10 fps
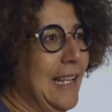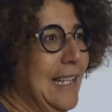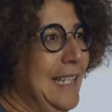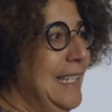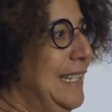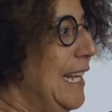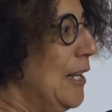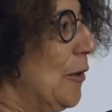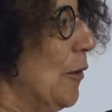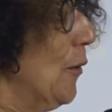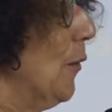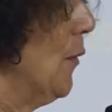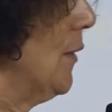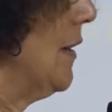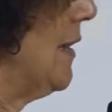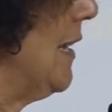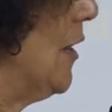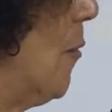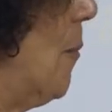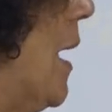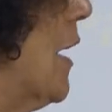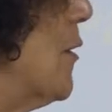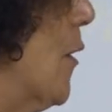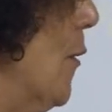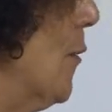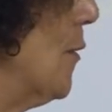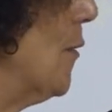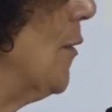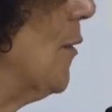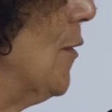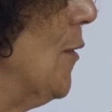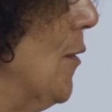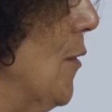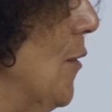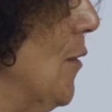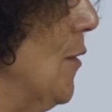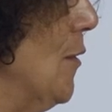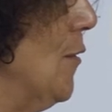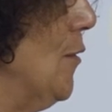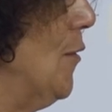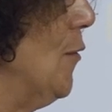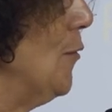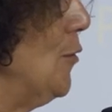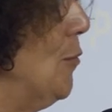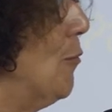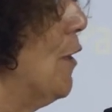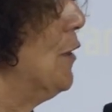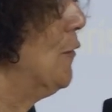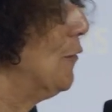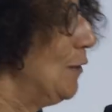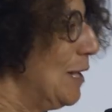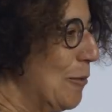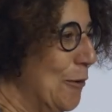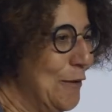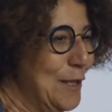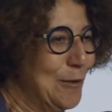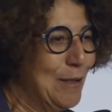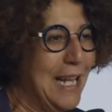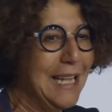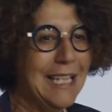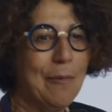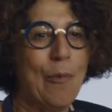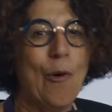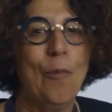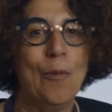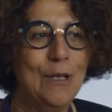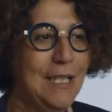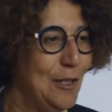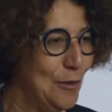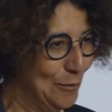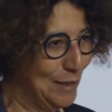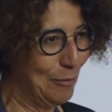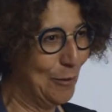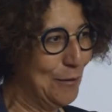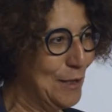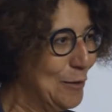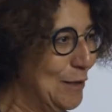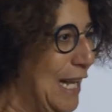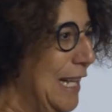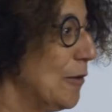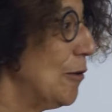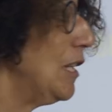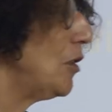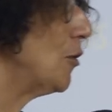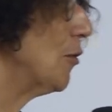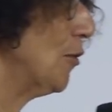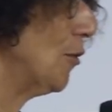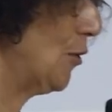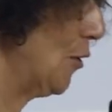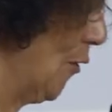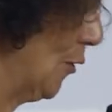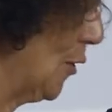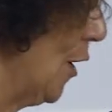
l'idée que c'est en partant du point de vue des professionnels, des propositions des professionnels, que les choses changent.